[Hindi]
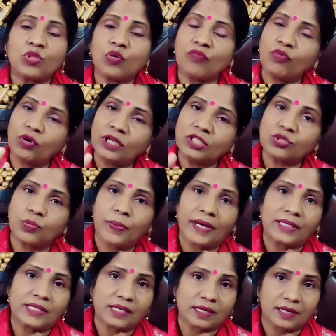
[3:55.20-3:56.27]
तो वो इस
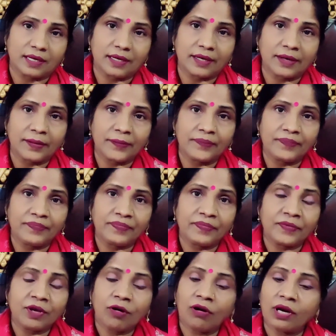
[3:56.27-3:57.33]
उपाय से कटेगा
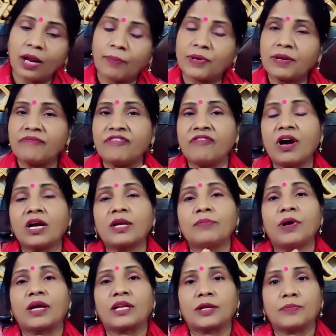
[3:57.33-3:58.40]
और आपके विवाह के
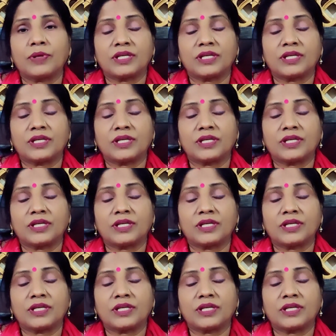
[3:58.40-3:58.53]
मार्ग